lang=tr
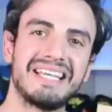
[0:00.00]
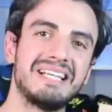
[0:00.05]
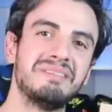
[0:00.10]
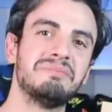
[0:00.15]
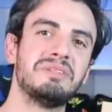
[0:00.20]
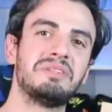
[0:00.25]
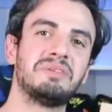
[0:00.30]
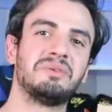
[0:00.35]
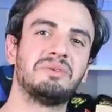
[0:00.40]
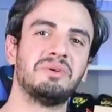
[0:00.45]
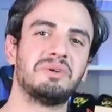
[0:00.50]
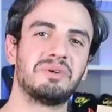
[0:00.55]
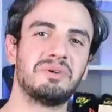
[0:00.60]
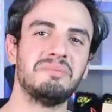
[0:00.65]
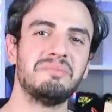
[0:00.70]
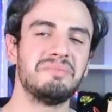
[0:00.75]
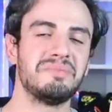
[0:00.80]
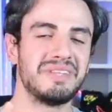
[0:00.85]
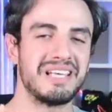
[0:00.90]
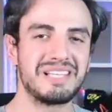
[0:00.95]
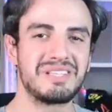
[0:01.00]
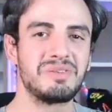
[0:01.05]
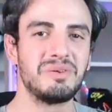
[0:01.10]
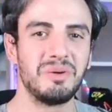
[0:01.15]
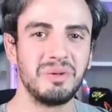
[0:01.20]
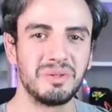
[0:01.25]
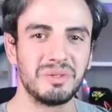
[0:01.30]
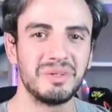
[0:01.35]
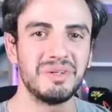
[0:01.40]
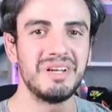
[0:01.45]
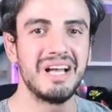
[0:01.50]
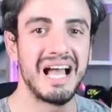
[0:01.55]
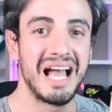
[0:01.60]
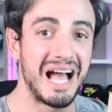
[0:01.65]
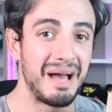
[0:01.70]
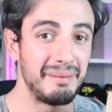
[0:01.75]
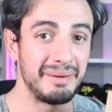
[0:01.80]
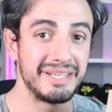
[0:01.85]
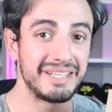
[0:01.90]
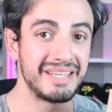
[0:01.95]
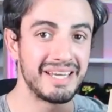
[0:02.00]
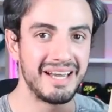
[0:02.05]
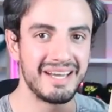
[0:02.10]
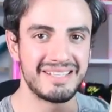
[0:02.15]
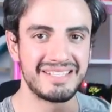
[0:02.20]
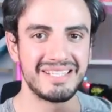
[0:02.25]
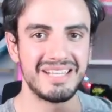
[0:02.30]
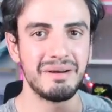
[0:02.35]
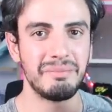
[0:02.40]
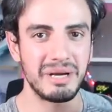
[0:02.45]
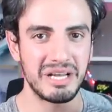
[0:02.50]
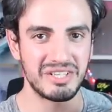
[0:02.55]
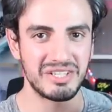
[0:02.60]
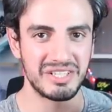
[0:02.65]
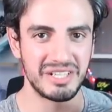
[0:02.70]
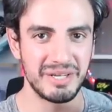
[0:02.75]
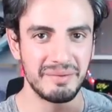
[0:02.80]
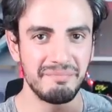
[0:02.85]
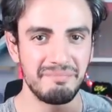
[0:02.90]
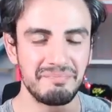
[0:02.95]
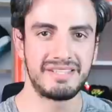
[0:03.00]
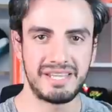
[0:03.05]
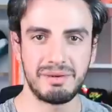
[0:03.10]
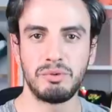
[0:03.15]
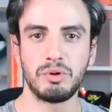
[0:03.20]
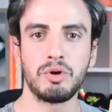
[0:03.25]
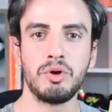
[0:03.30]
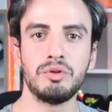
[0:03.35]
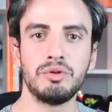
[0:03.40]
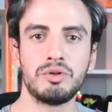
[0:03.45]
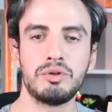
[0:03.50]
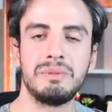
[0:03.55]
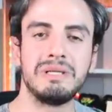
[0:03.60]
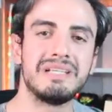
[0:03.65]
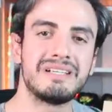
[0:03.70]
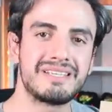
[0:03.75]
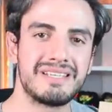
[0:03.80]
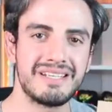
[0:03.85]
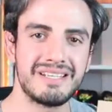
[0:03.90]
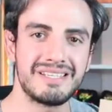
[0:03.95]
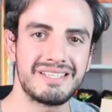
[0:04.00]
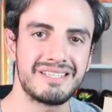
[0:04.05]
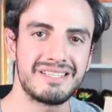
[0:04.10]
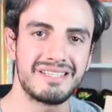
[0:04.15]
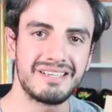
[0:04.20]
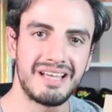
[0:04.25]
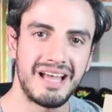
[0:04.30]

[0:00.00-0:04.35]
elimde tutuyorum. Nasıl oldu? Hemen hikayesiyle başlayayım. Sebo Göndür'ü bilirsiniz.